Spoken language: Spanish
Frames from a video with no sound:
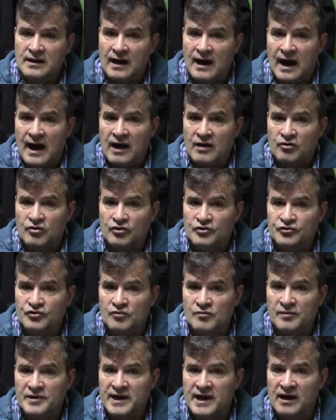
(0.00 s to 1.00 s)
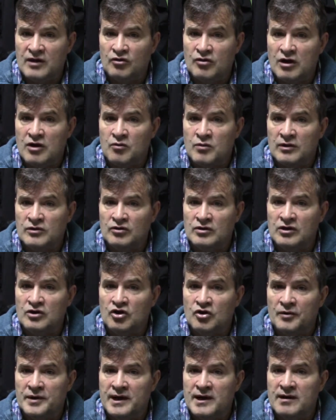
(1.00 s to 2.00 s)
acostumbrado a cuando le
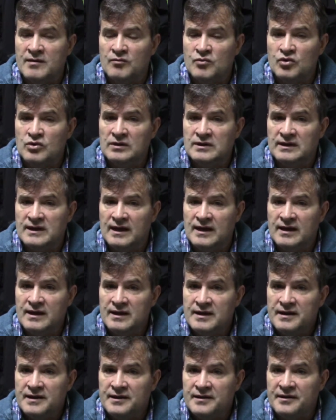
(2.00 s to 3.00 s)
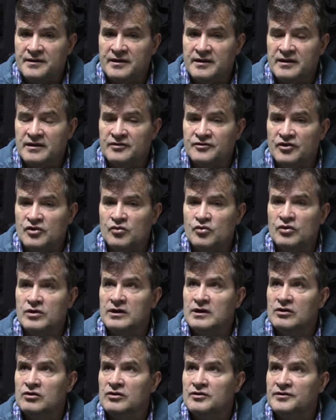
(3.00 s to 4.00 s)
cobraba multa
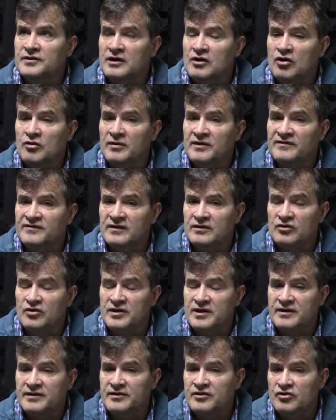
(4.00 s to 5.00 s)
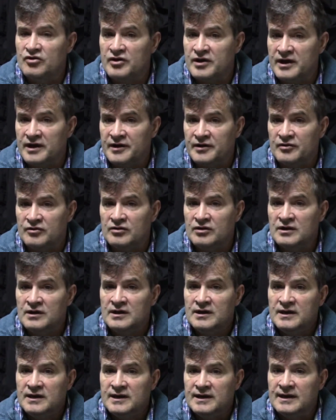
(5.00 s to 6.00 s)
redistribuirlo entre los vecinos del Río Negro.
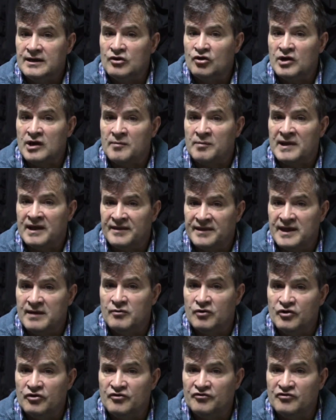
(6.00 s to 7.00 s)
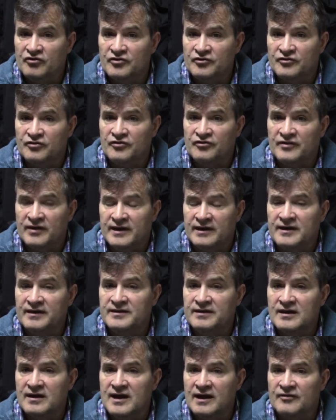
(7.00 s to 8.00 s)
Y lo que planteamos nosotros, en
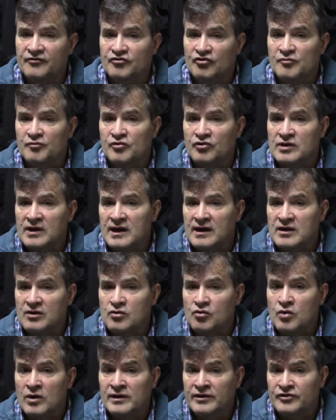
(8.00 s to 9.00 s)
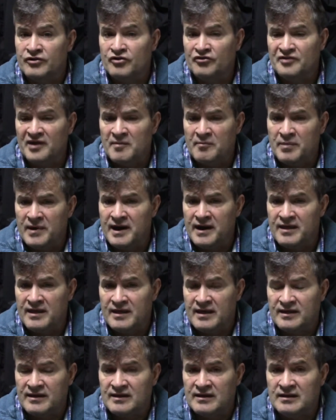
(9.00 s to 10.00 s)
este caso, por las cuantiosas
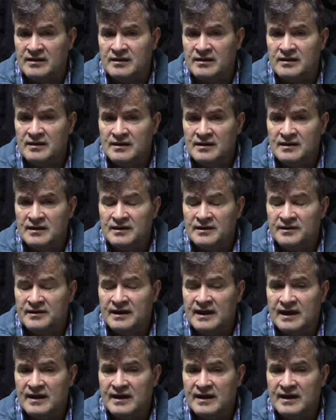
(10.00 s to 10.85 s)
pérdidas de, de la